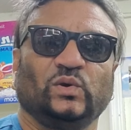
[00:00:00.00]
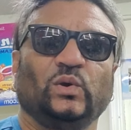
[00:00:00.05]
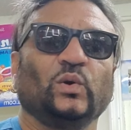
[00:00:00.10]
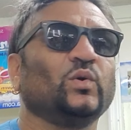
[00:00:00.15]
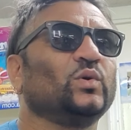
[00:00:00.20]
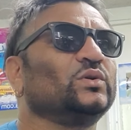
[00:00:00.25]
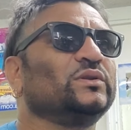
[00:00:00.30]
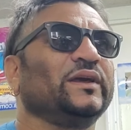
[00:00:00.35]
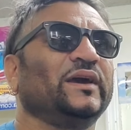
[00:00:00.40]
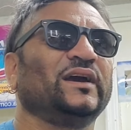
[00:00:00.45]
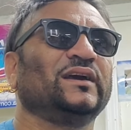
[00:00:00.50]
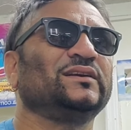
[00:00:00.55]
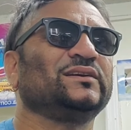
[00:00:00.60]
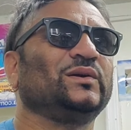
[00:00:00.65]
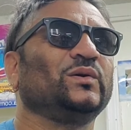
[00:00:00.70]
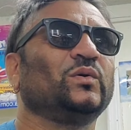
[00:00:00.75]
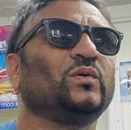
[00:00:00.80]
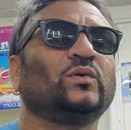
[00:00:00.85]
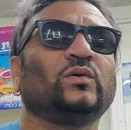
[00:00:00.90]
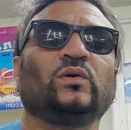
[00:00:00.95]
क्यों
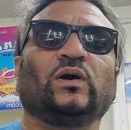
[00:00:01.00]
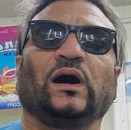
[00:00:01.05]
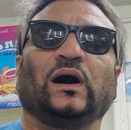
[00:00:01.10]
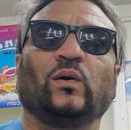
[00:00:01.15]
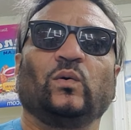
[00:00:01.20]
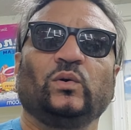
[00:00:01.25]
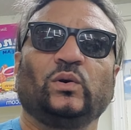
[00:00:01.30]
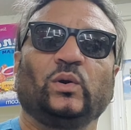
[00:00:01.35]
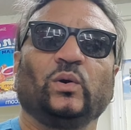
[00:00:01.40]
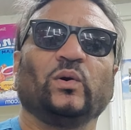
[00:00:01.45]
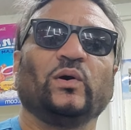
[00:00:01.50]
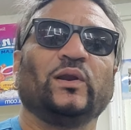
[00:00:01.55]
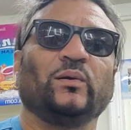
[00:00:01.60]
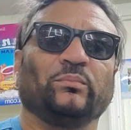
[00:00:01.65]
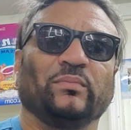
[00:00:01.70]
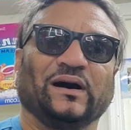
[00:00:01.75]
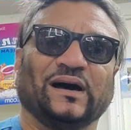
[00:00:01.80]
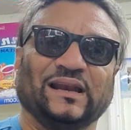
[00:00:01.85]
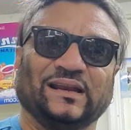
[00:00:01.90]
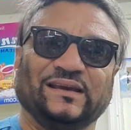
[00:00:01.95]
दहेज क्यों आ, उन लोगों ने
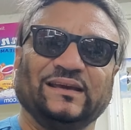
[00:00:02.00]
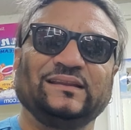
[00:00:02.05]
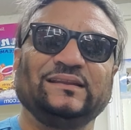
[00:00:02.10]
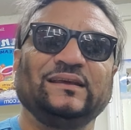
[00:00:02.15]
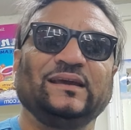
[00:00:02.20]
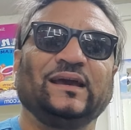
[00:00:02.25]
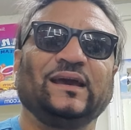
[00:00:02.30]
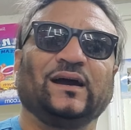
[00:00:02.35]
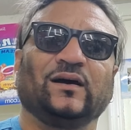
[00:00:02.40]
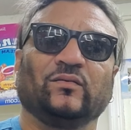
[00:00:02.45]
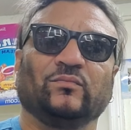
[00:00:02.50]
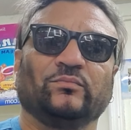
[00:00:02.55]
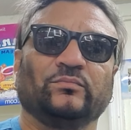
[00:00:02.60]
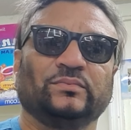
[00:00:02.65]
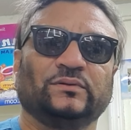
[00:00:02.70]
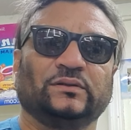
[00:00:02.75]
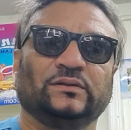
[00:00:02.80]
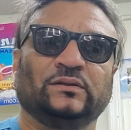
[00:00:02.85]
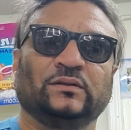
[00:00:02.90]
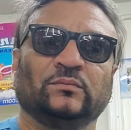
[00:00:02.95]
पाल के दिया या
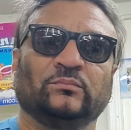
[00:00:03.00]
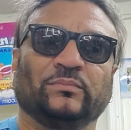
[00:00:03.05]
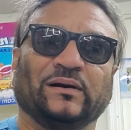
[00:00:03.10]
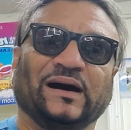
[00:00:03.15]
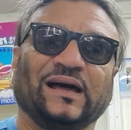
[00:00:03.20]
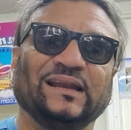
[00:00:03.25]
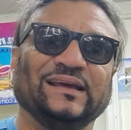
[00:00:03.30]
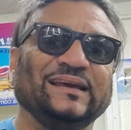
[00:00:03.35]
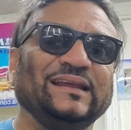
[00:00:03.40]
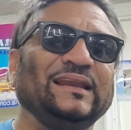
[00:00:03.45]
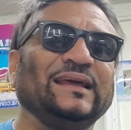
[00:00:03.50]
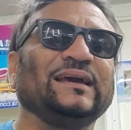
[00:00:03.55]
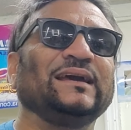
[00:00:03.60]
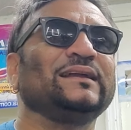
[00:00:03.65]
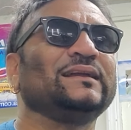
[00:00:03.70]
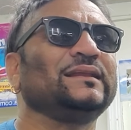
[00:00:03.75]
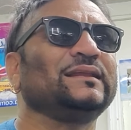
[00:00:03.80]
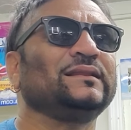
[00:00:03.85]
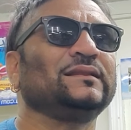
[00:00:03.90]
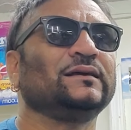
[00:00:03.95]
पाल के
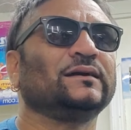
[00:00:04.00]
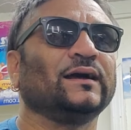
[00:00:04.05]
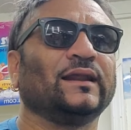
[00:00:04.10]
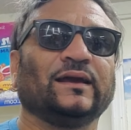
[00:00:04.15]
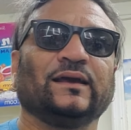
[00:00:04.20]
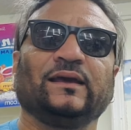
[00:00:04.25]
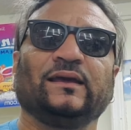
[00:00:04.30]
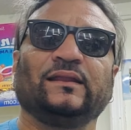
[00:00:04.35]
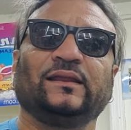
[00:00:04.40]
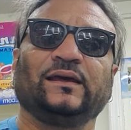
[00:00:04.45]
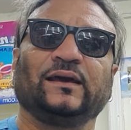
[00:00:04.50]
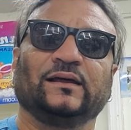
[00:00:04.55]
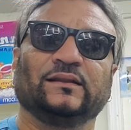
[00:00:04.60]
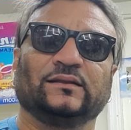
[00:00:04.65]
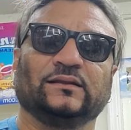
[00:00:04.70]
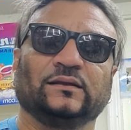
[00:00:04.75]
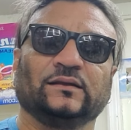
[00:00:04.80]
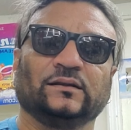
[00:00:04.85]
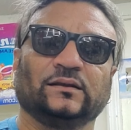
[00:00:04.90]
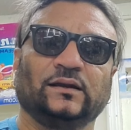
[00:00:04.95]
लेके करके दिया
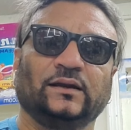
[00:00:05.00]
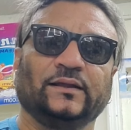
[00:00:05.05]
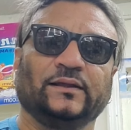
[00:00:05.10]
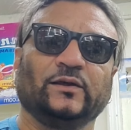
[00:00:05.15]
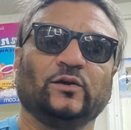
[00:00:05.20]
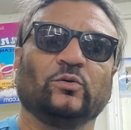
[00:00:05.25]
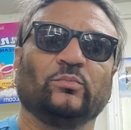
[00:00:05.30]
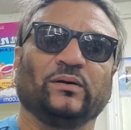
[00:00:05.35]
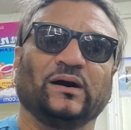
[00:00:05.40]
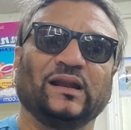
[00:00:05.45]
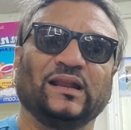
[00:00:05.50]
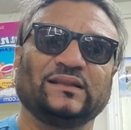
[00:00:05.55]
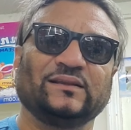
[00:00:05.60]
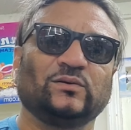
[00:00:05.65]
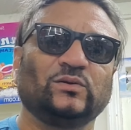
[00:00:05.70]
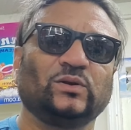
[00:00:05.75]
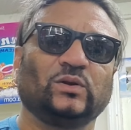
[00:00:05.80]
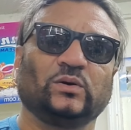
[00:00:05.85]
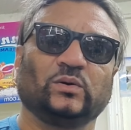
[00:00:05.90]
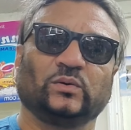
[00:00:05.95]
लड़की को पाला
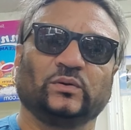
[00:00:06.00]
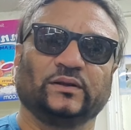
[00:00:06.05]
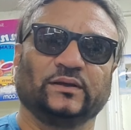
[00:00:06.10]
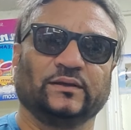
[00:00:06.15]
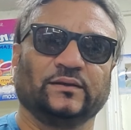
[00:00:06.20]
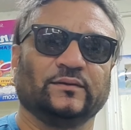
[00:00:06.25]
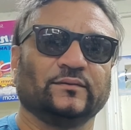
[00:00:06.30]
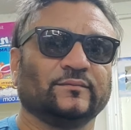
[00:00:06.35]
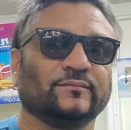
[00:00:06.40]
था उन लोगों ने